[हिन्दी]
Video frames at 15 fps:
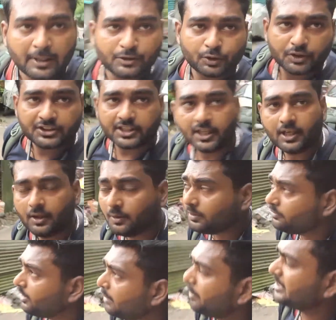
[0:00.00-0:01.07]
मैं सोच रहा
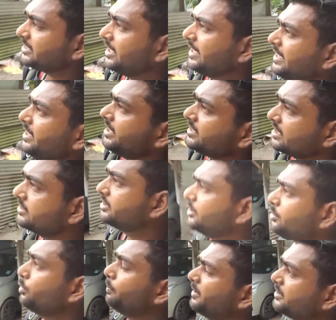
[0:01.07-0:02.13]
हूँ वापस आने के लिए छत से
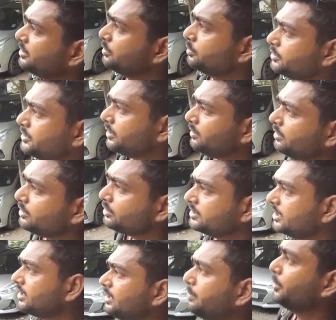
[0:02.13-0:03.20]
ऊपर से कूद जाऊँगा तो
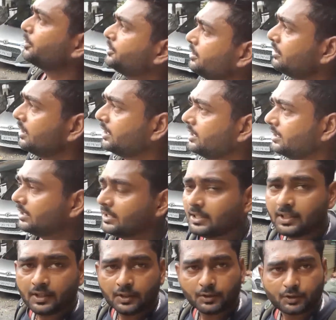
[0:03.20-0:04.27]
जल्दी पहुँच जाऊँगा
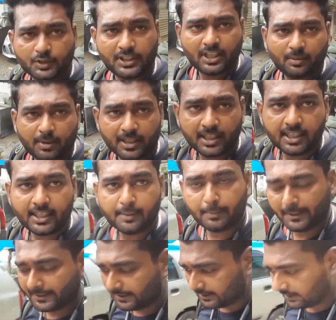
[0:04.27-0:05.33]
सो ये हमारे लिए एक
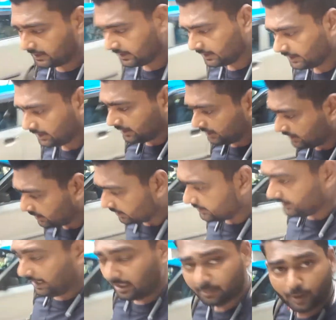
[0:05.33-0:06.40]
बेटर
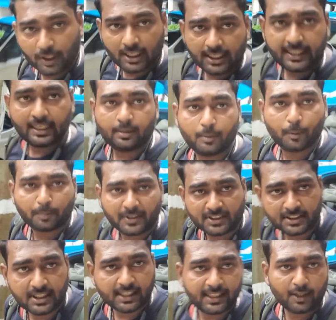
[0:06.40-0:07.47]
चार्म होगा कि हम ऊपर
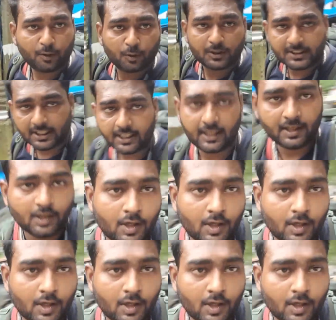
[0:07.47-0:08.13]
से जाके कूद जाएँ